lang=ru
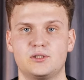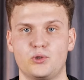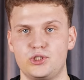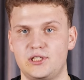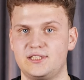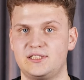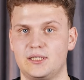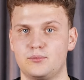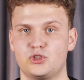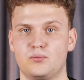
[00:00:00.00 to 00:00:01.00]
закончились
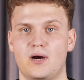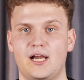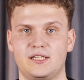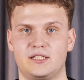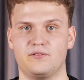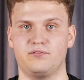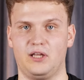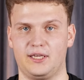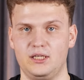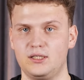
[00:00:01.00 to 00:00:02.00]
тем, что маленькие
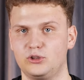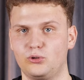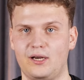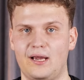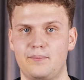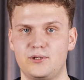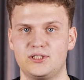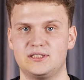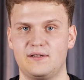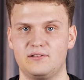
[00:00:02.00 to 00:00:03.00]
флаги, которые
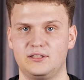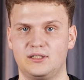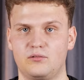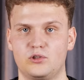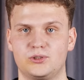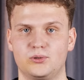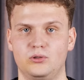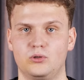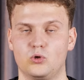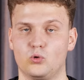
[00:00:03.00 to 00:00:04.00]
обычно ставят на игровой
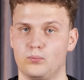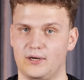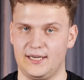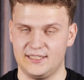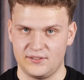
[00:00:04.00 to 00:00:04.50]
стол, убрали